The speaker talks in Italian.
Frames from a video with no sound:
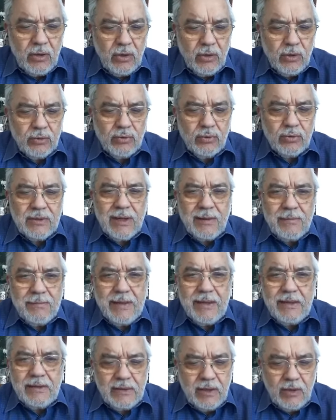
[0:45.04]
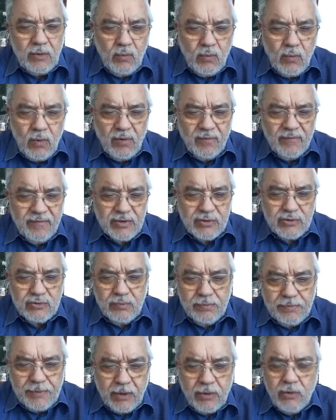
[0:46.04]
totalmente nuova,
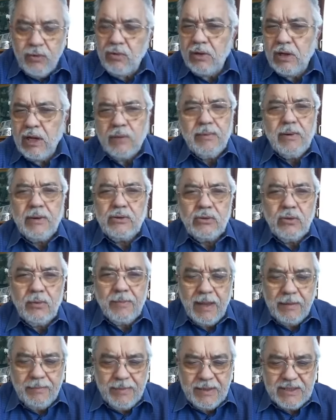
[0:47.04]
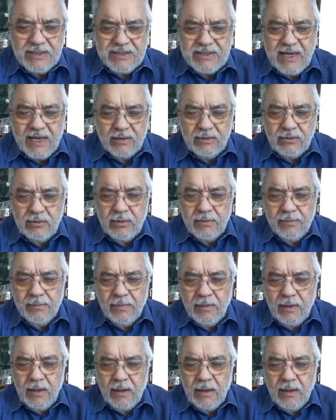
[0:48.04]
superiore a quanto mai pensato.
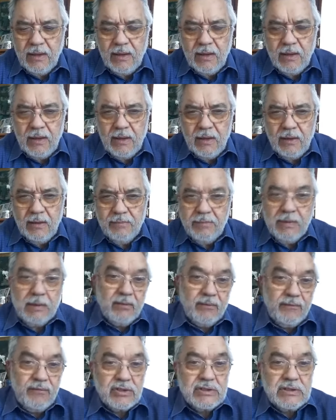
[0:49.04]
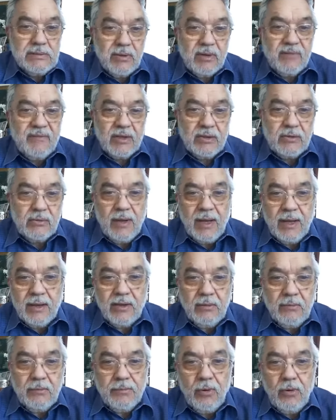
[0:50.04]
Abbiamo forse provato
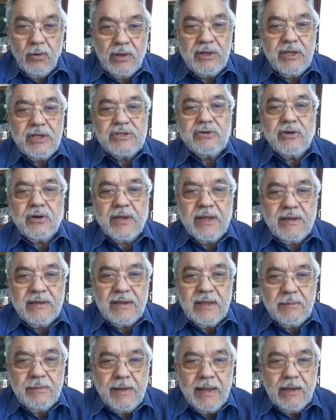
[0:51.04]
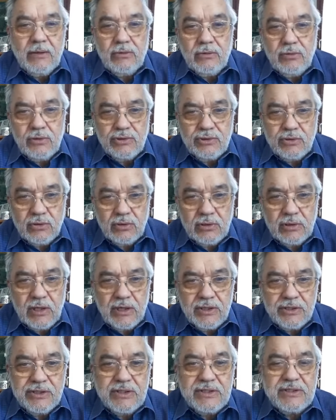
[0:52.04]
anche un po' il disorientamento il giorno
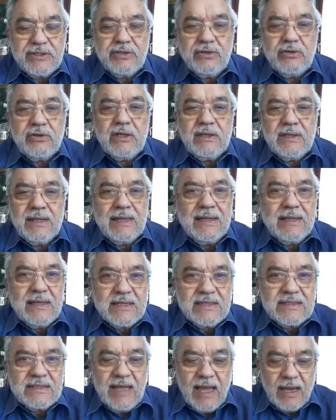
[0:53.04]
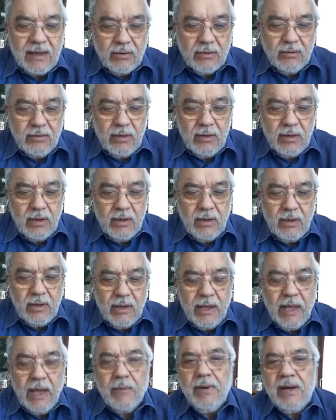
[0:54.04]
dell'ascensione, del distacco
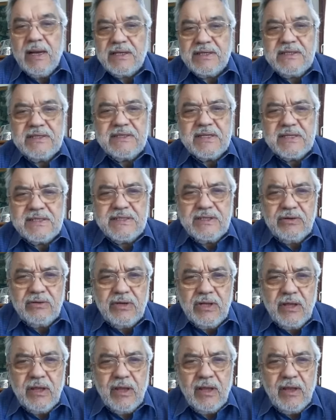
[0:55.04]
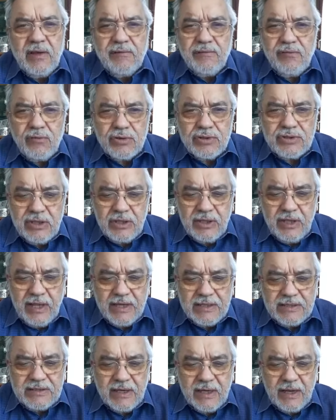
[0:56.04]
e quella sensazione forse di
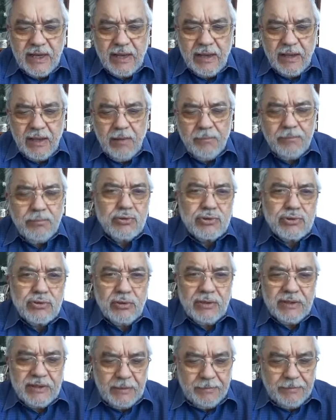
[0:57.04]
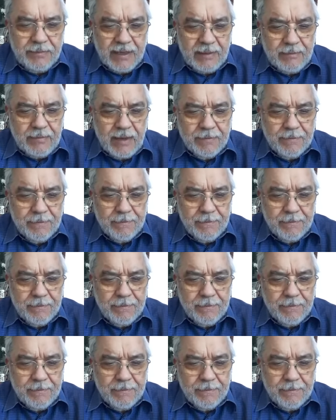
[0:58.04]
essere più soli di prima.